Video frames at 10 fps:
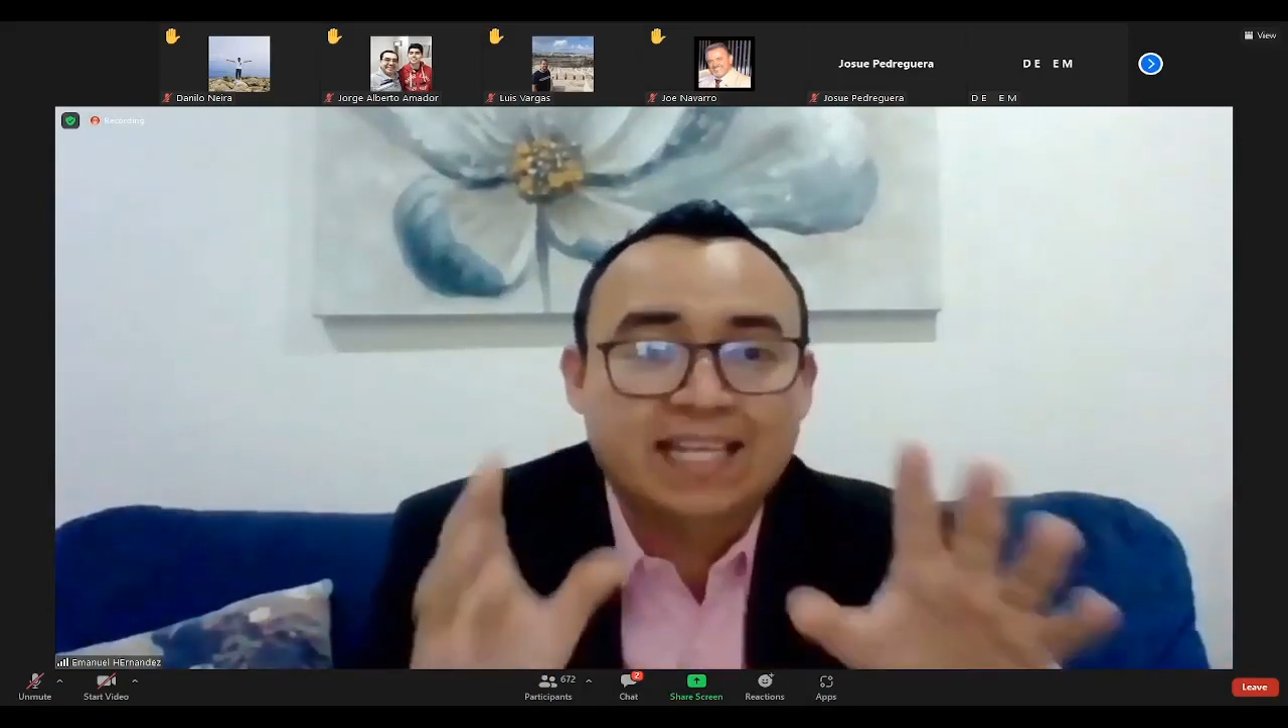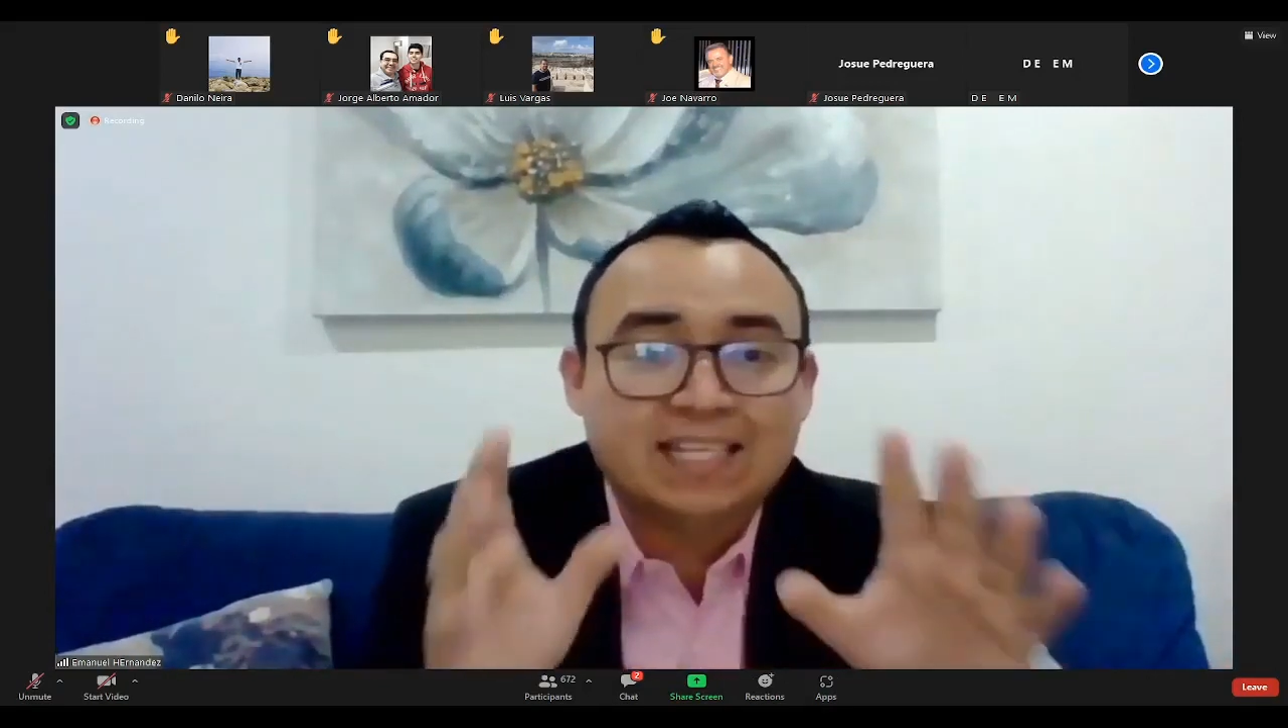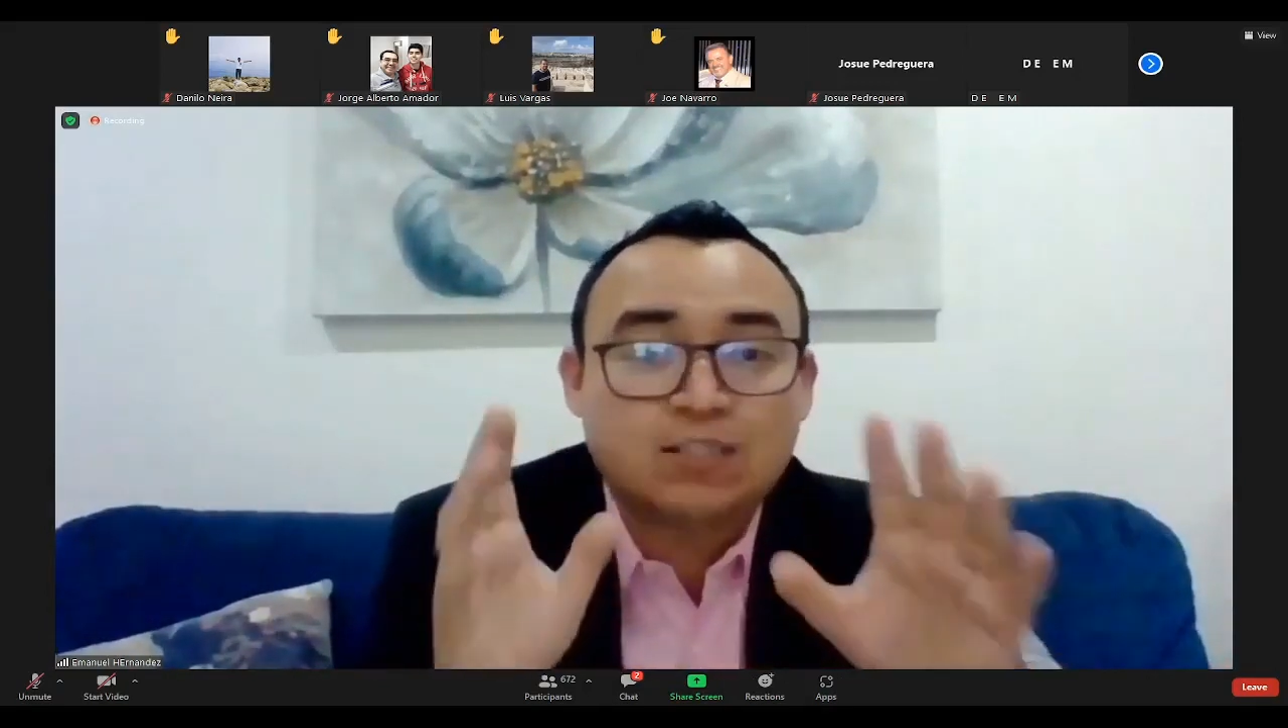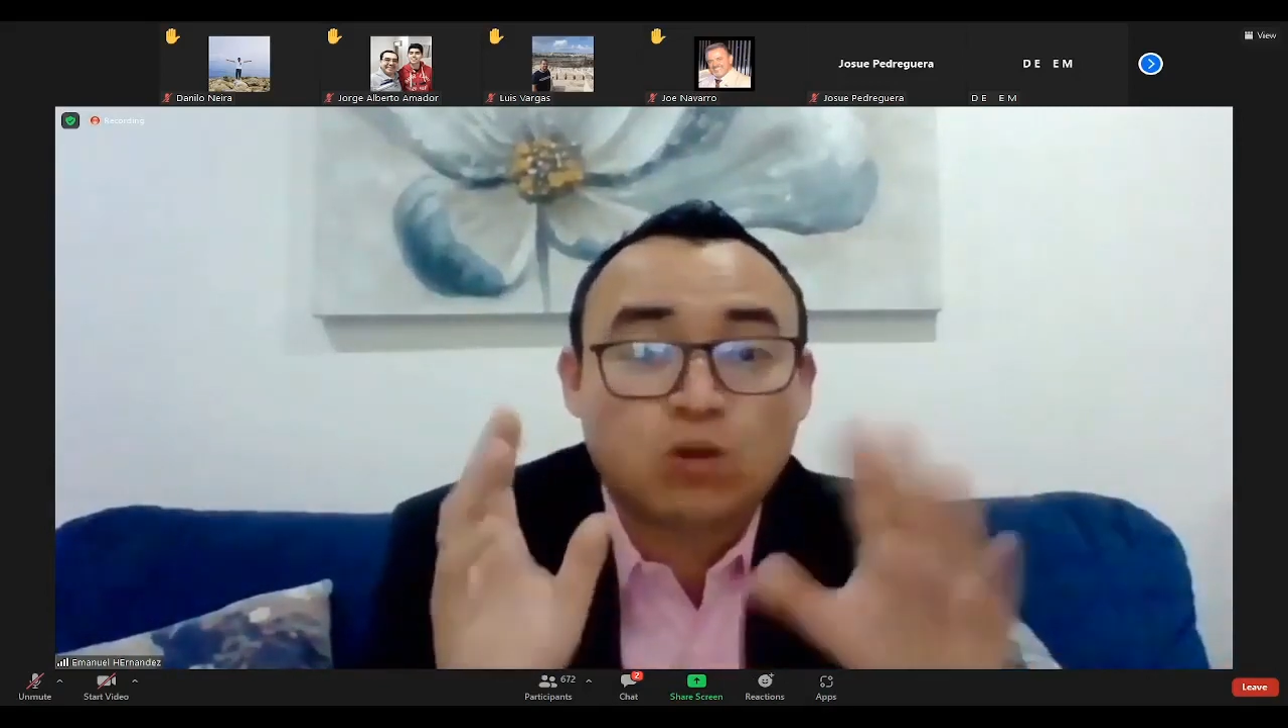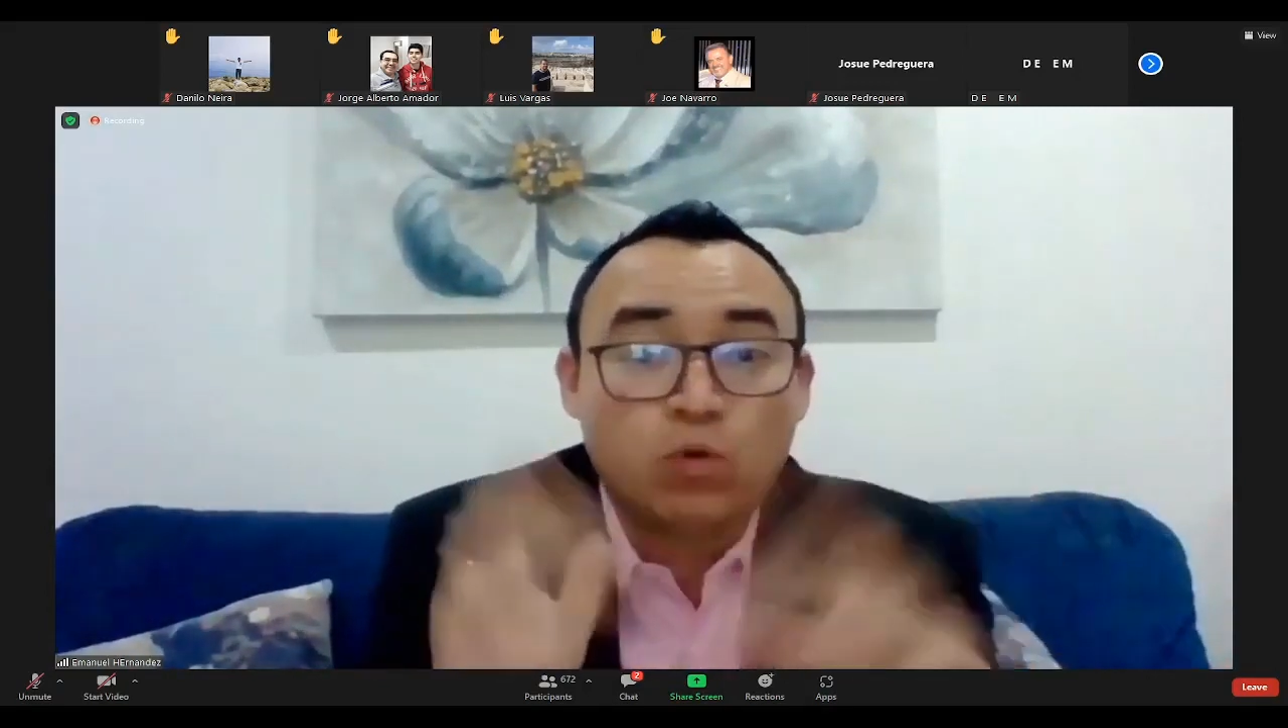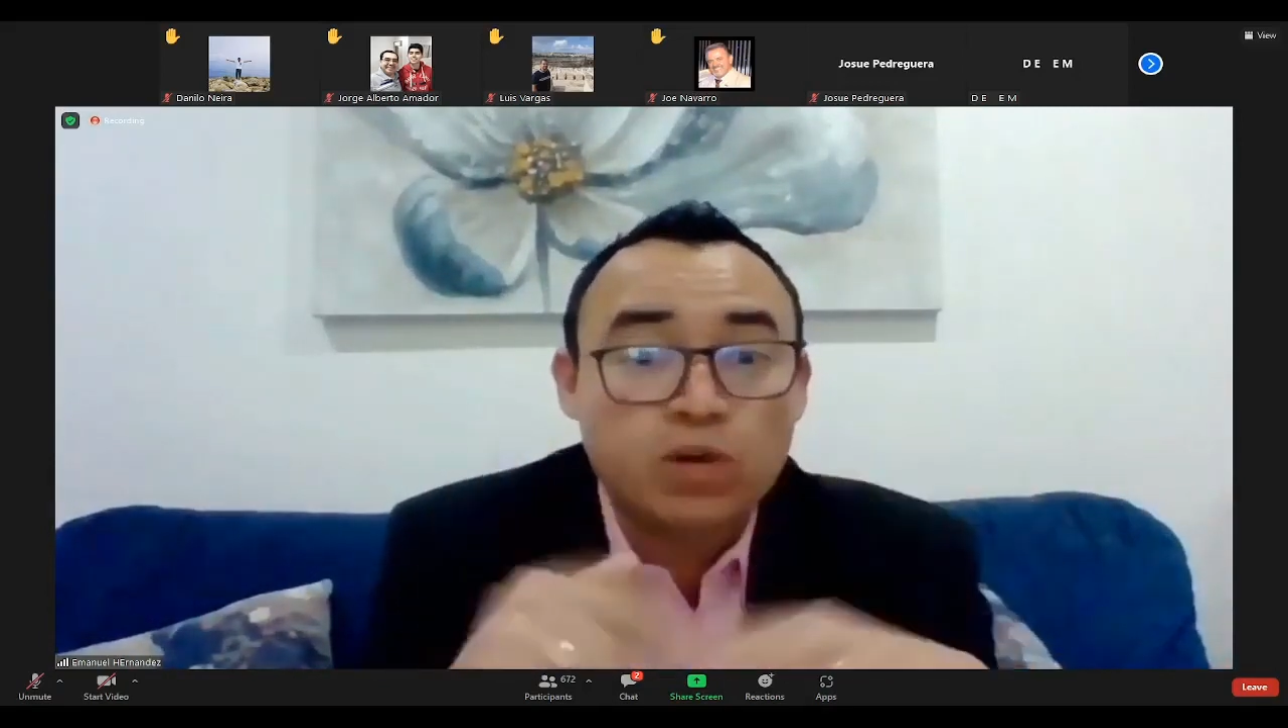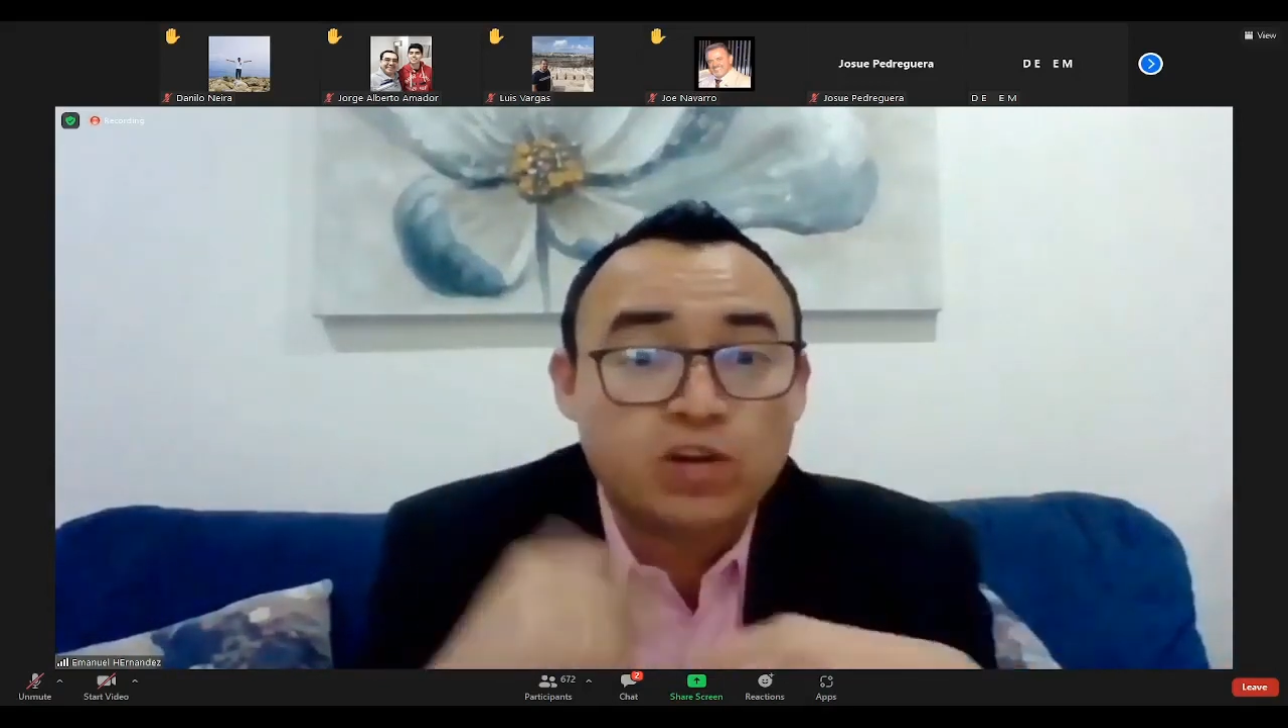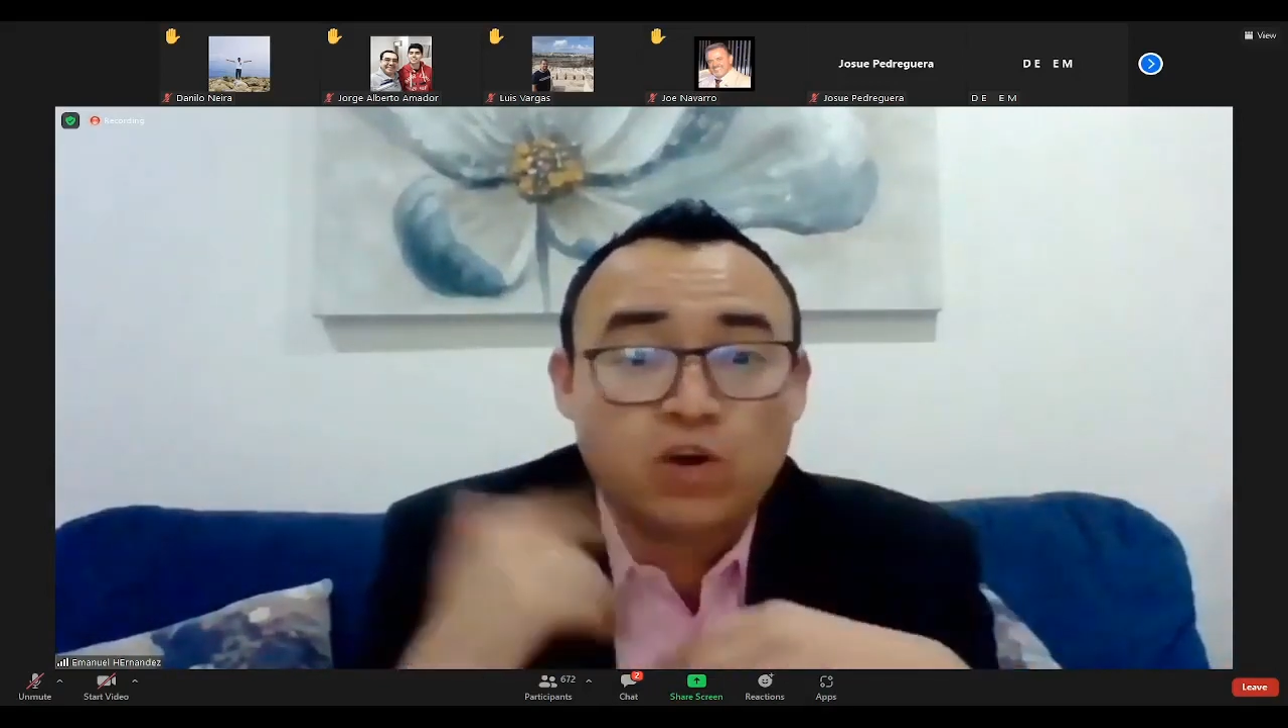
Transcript: totalmente de